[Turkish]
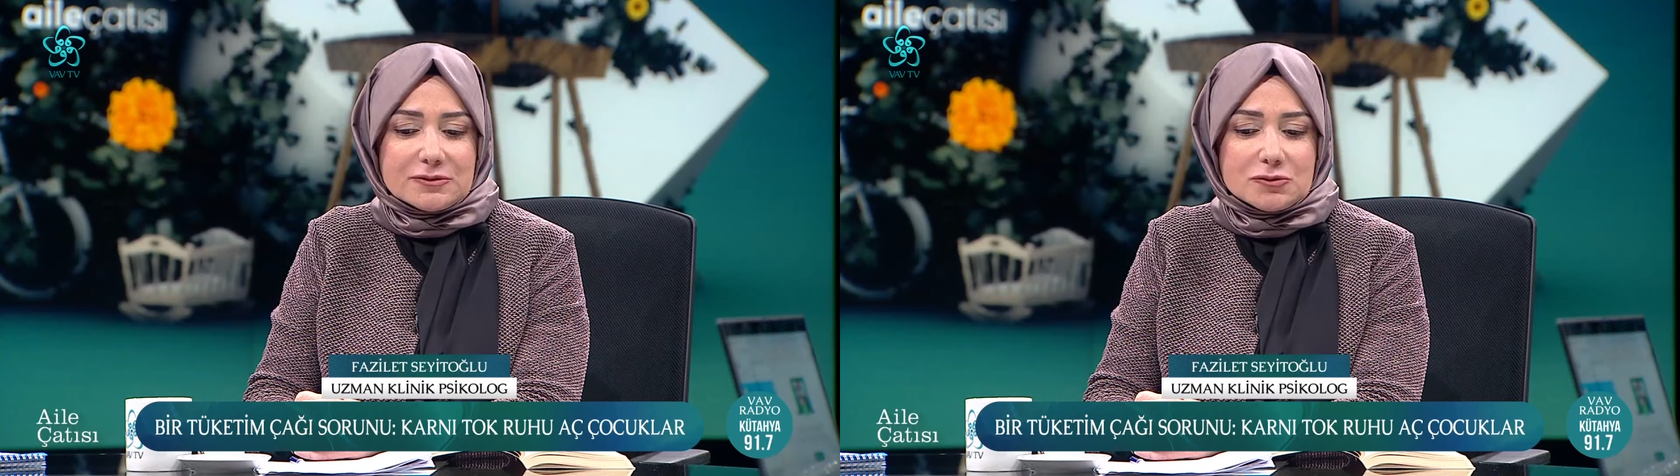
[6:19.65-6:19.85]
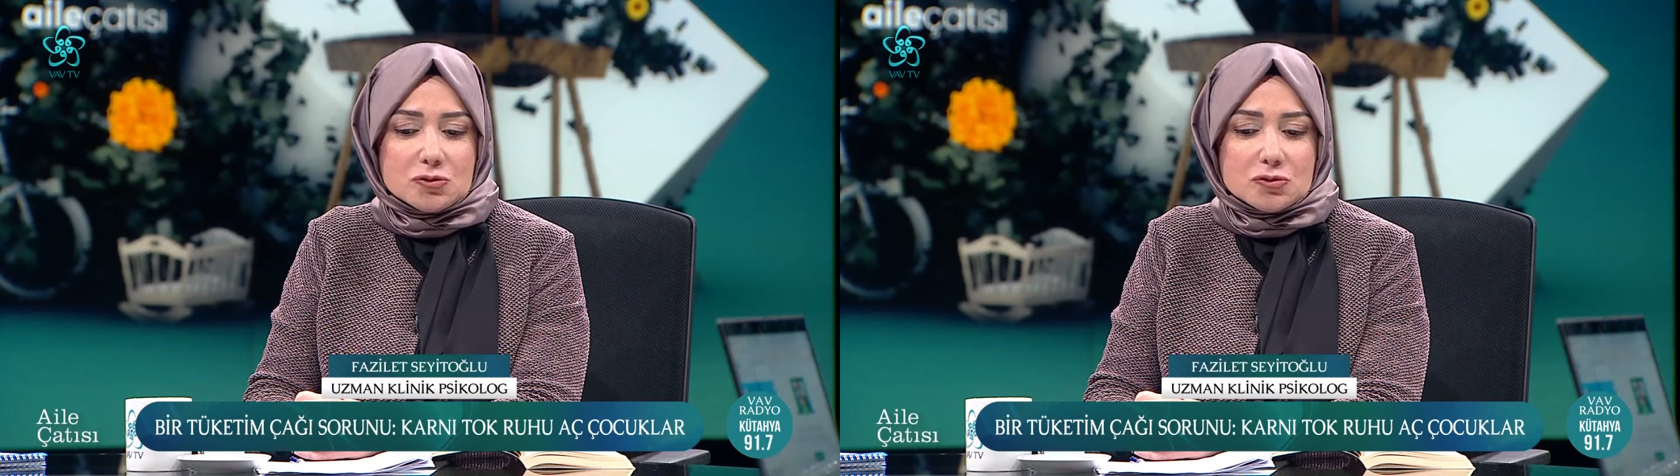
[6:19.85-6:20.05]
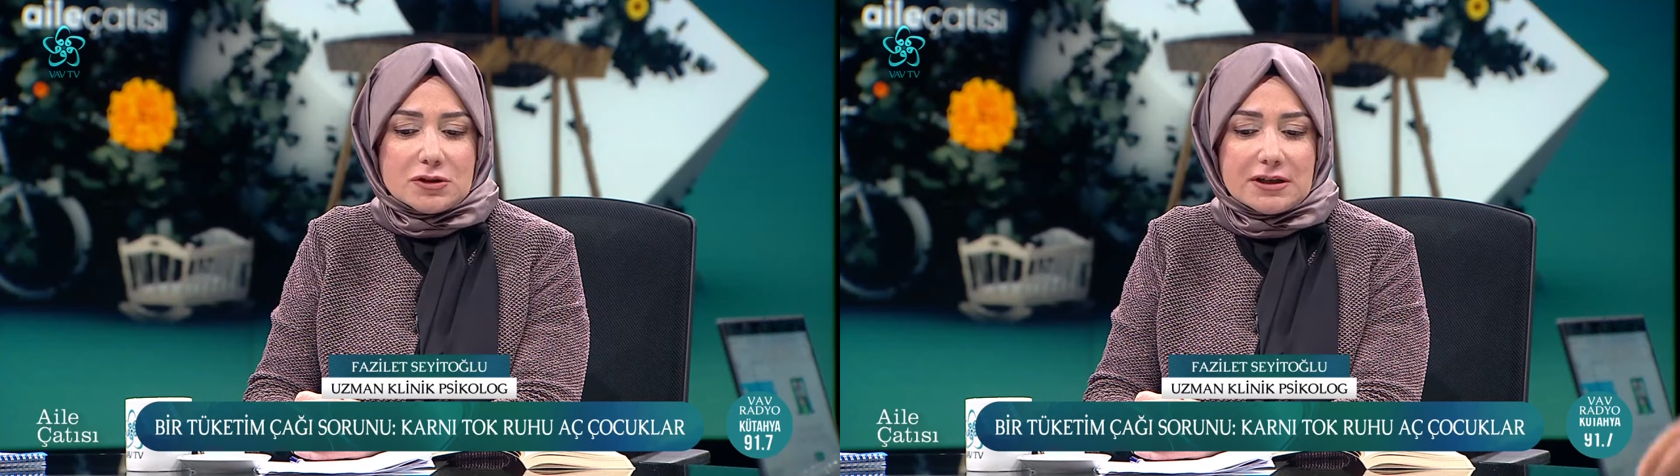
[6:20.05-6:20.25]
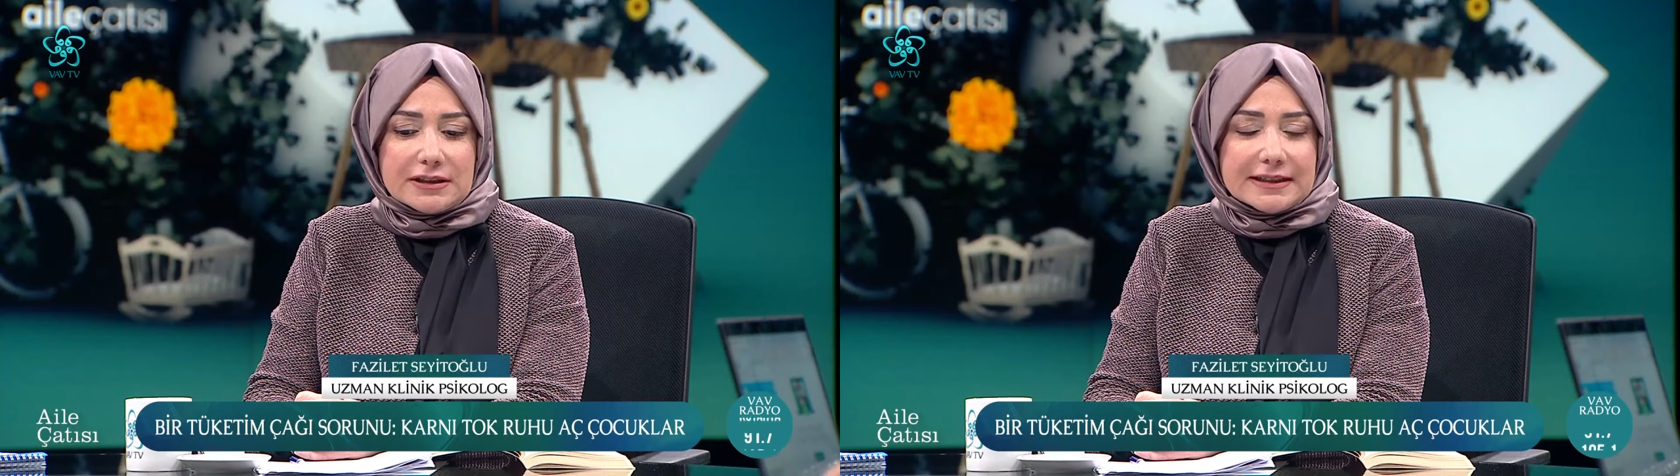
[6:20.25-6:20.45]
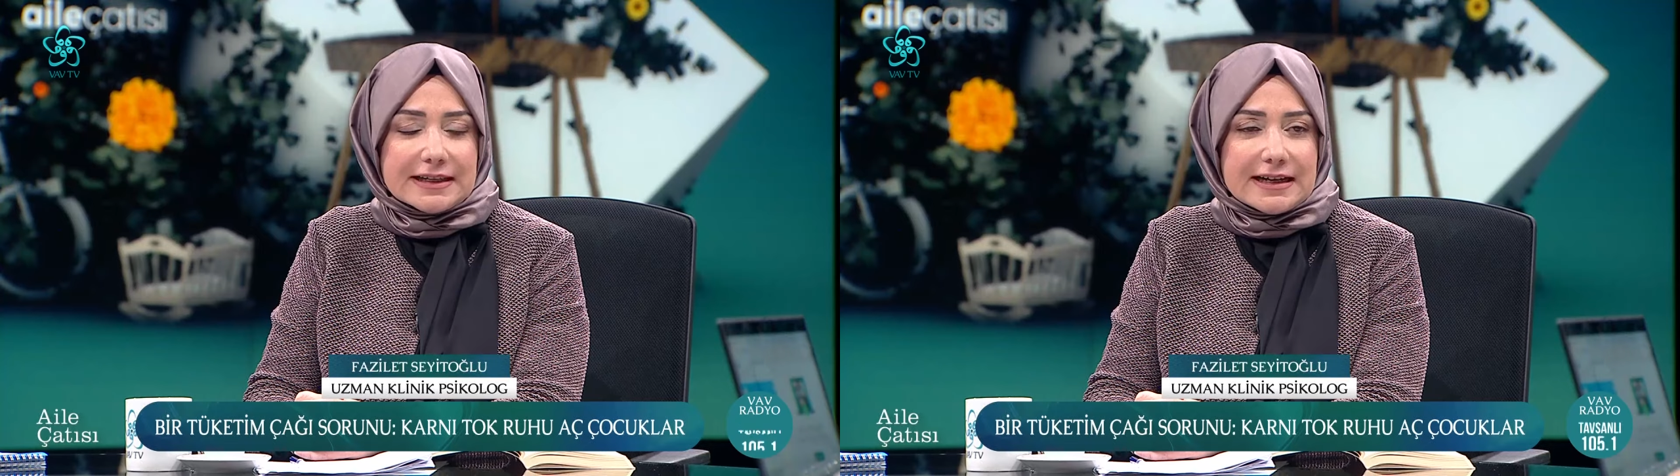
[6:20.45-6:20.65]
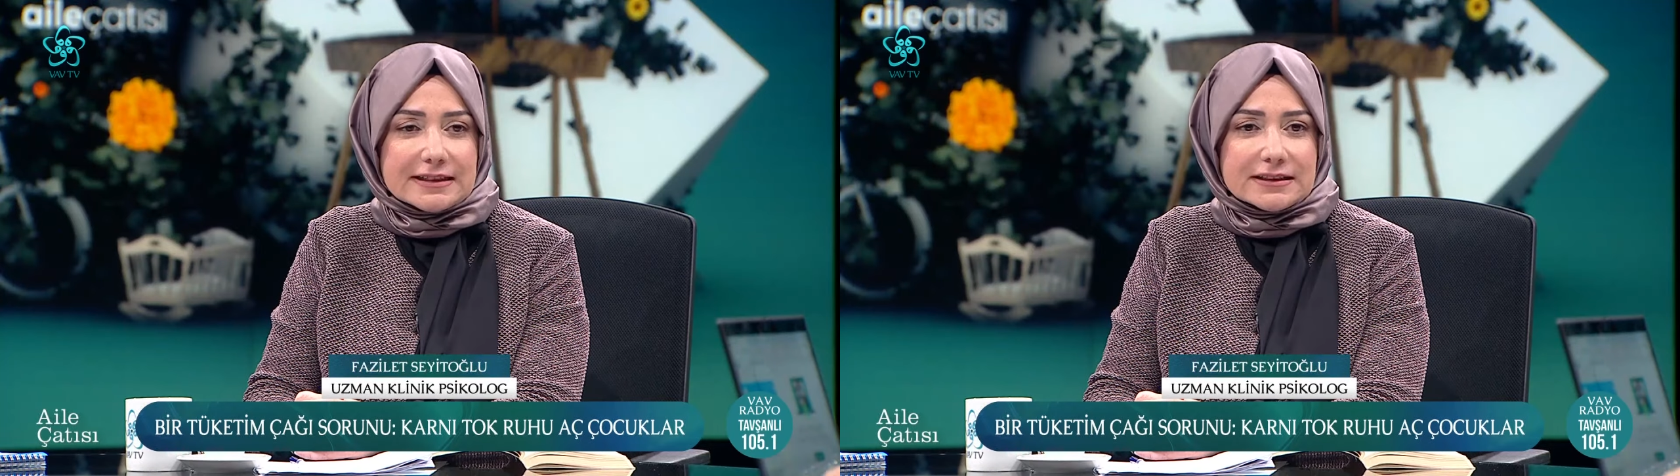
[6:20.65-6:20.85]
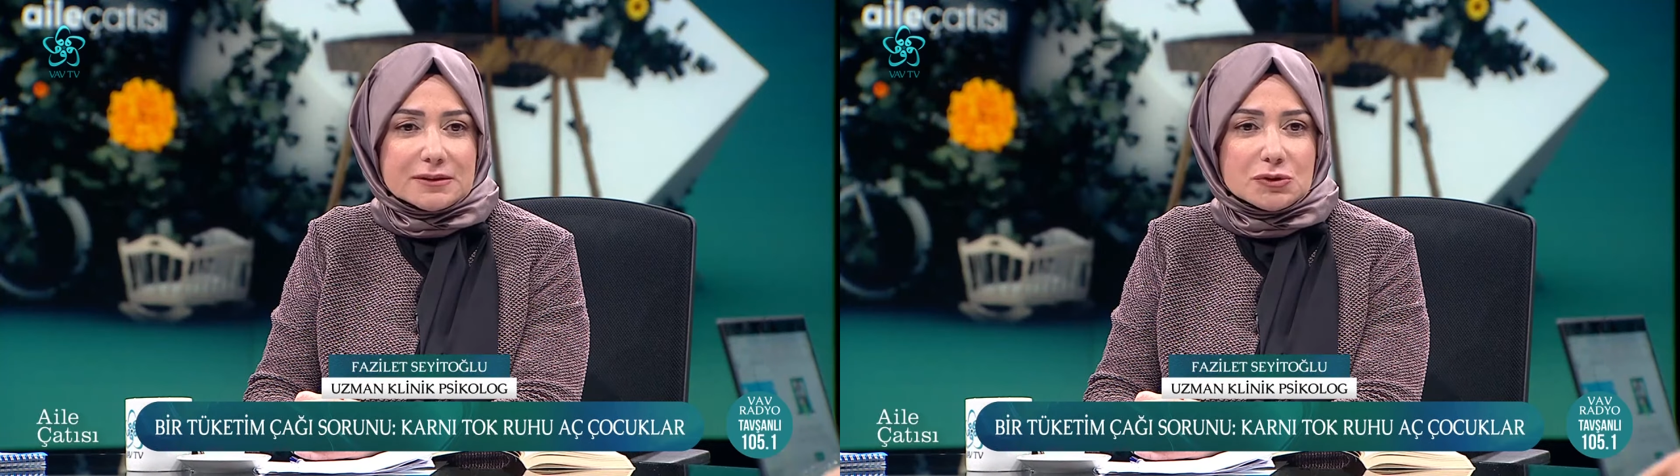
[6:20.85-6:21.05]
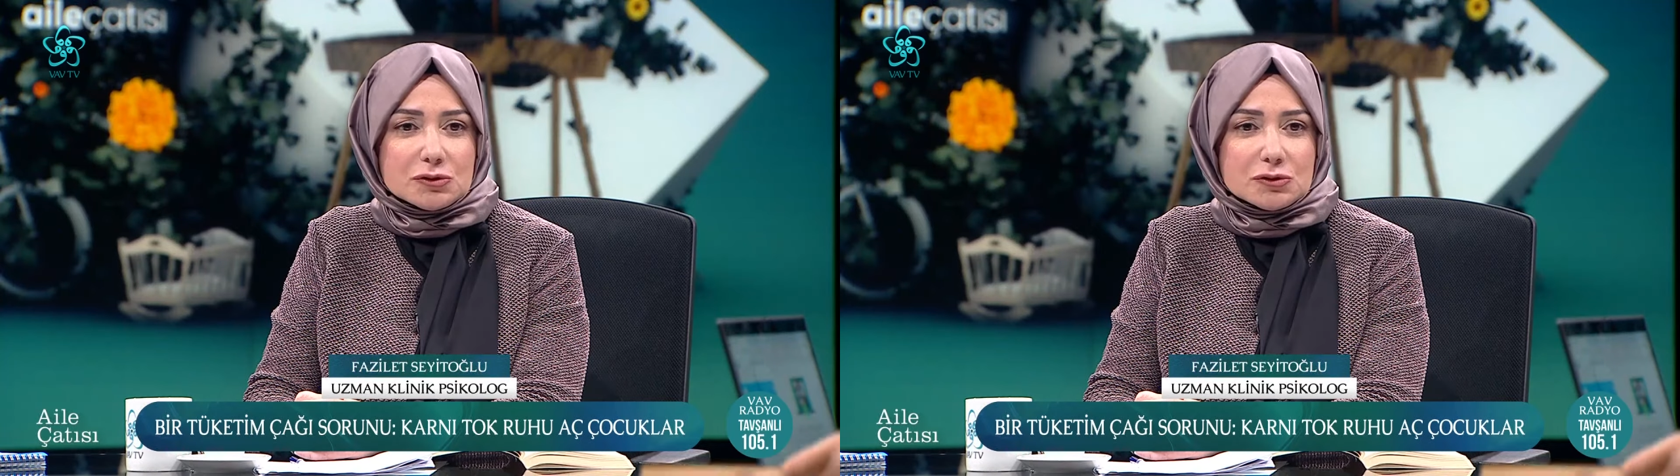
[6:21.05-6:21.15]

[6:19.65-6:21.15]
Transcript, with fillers: üst hale geldiği